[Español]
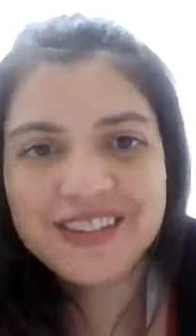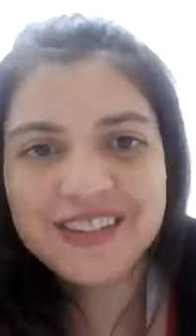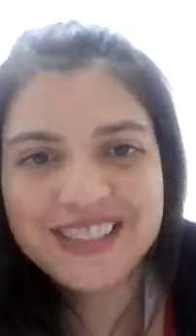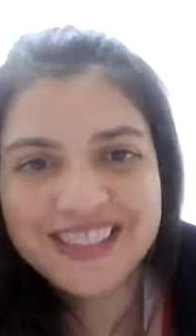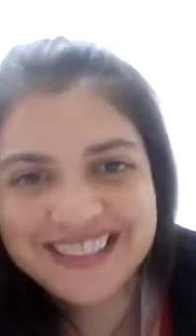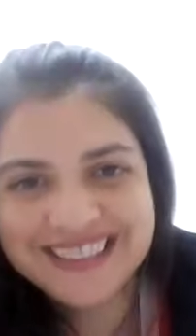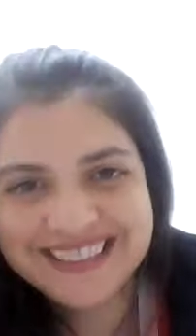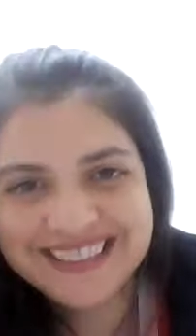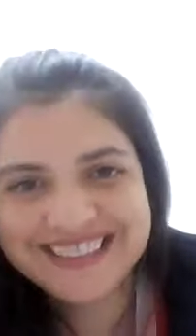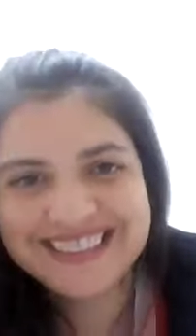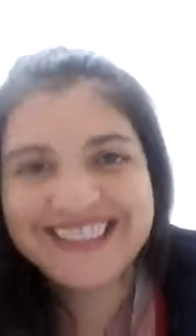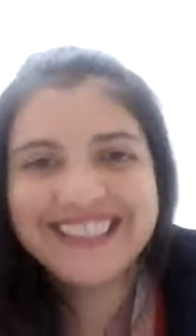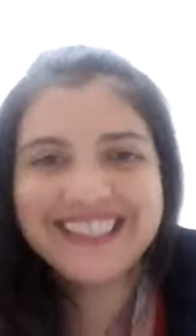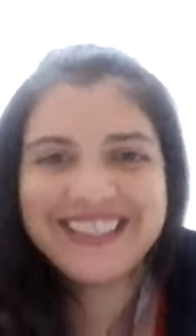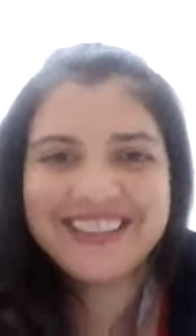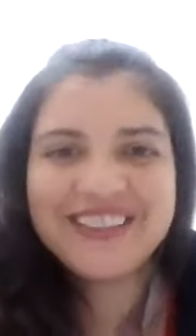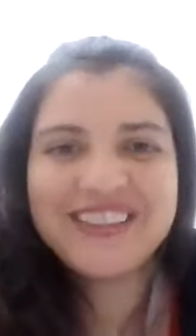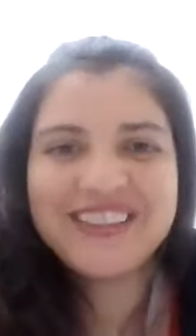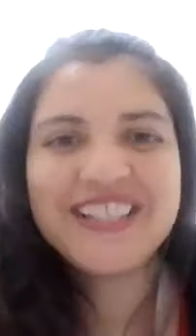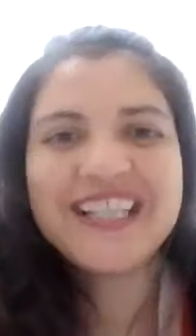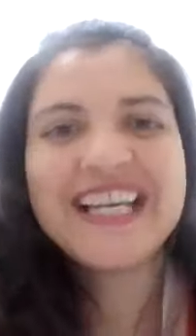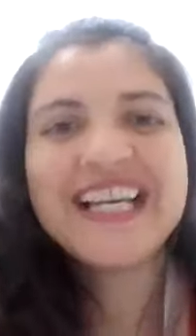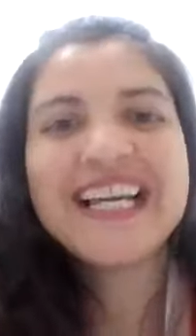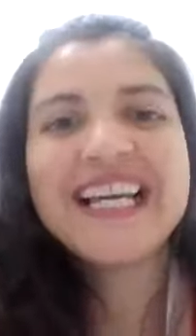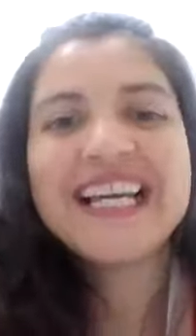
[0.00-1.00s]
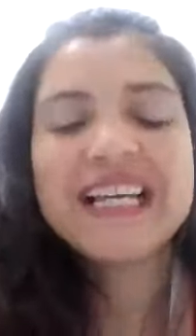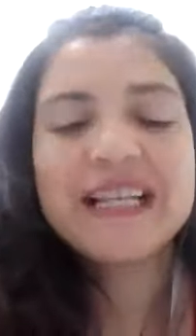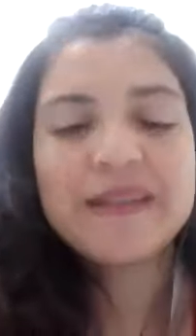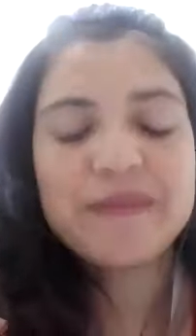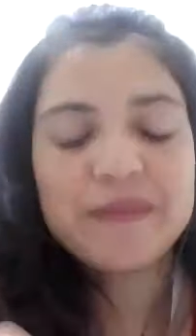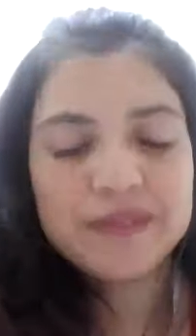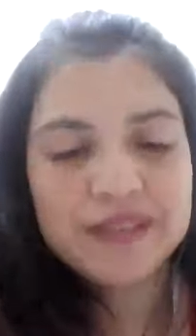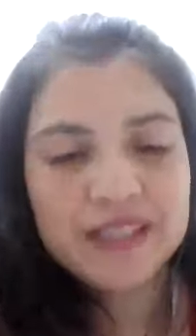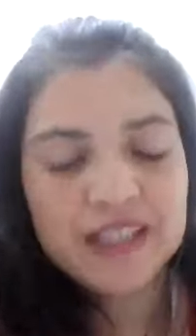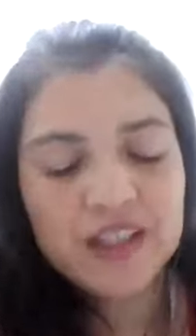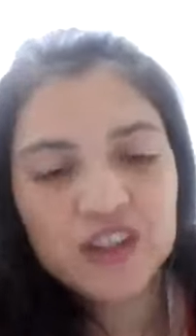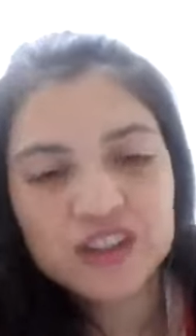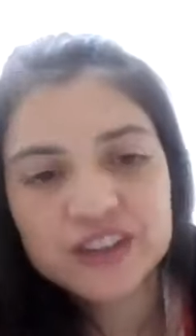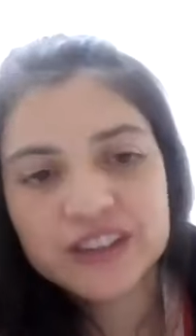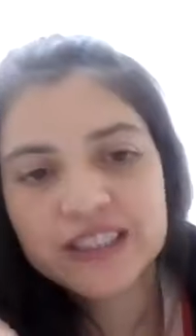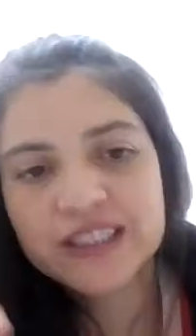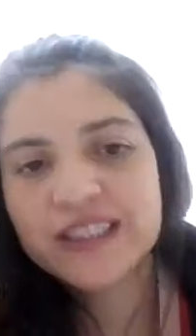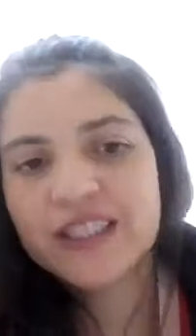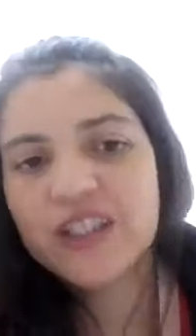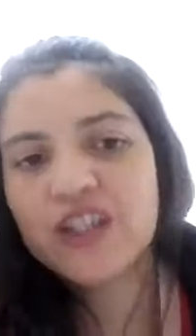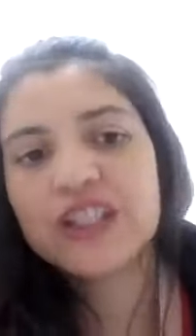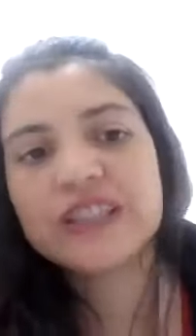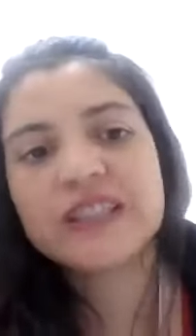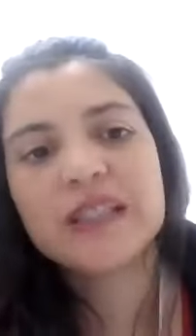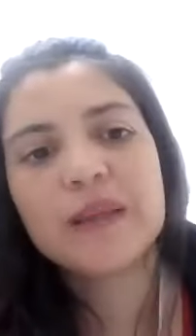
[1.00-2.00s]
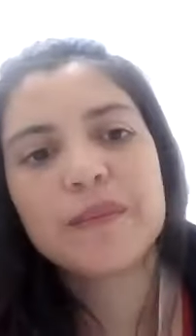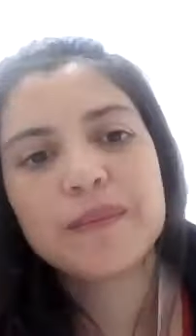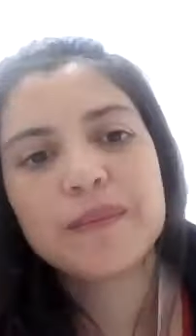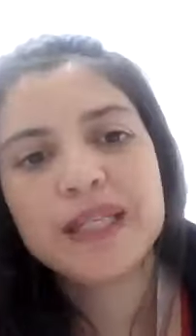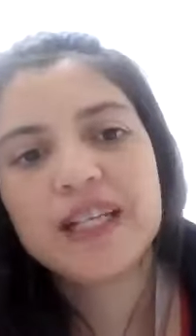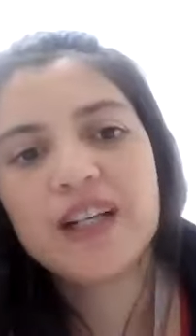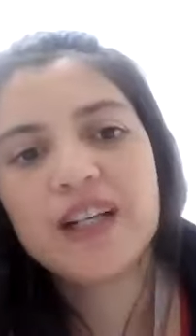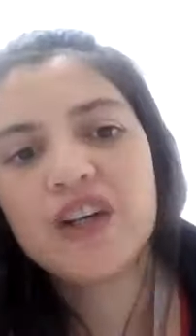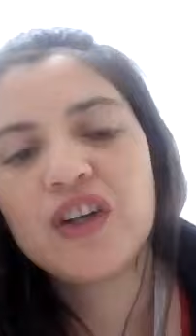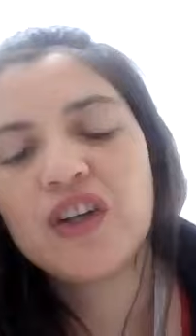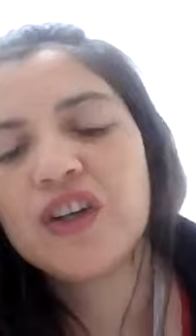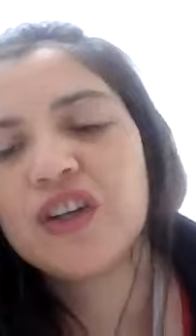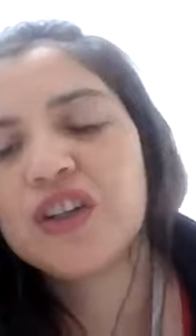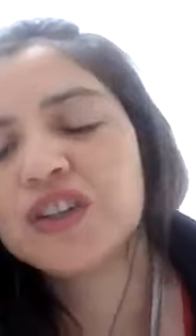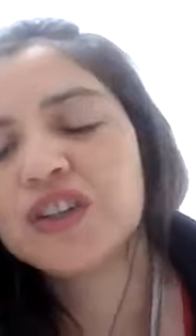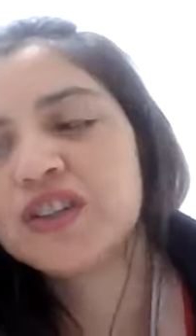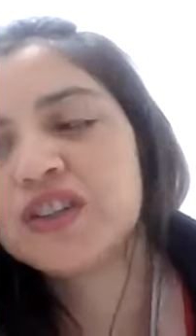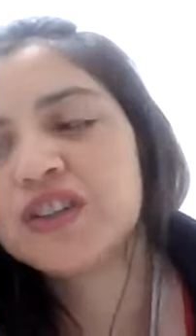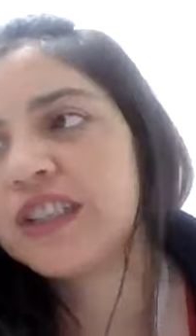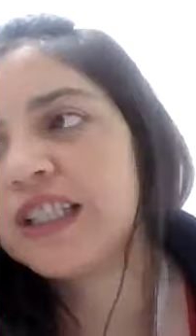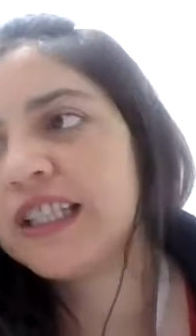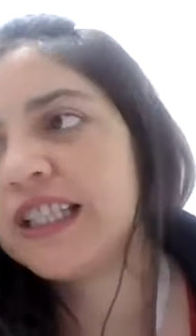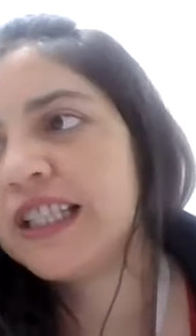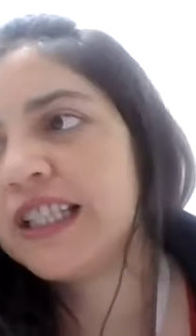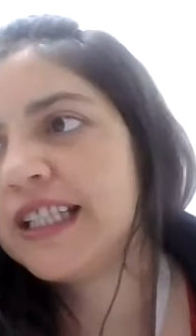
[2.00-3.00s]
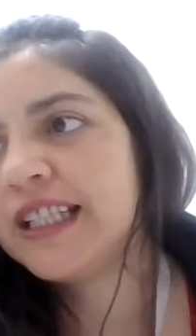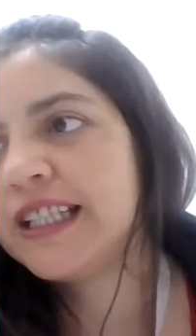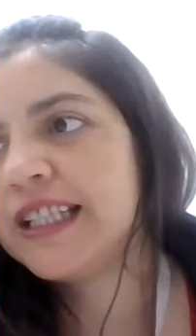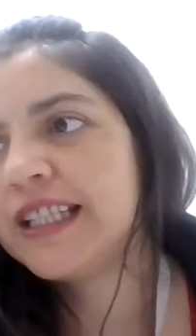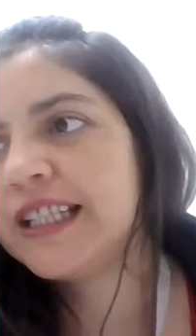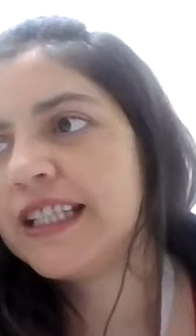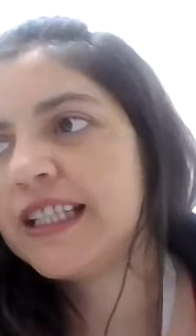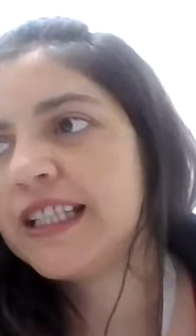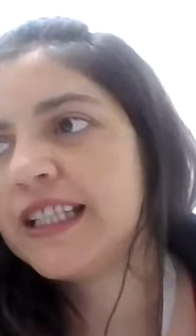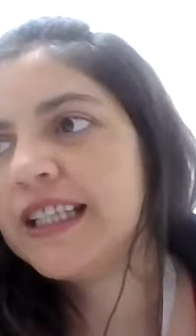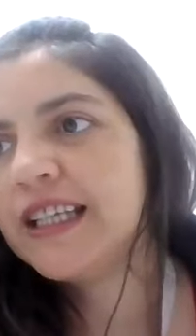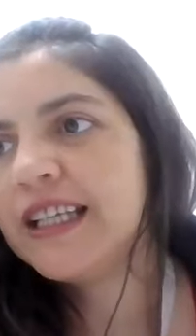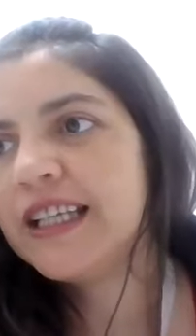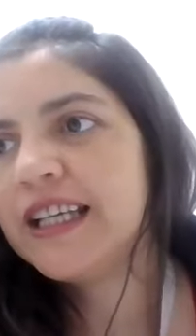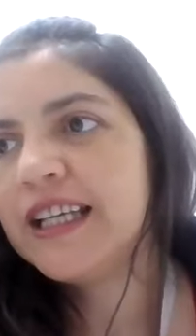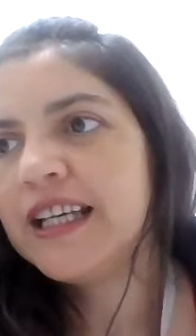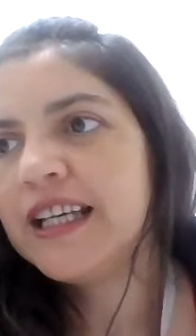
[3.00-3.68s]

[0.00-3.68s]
lo hicieron. Tengo entendido que también los, eh,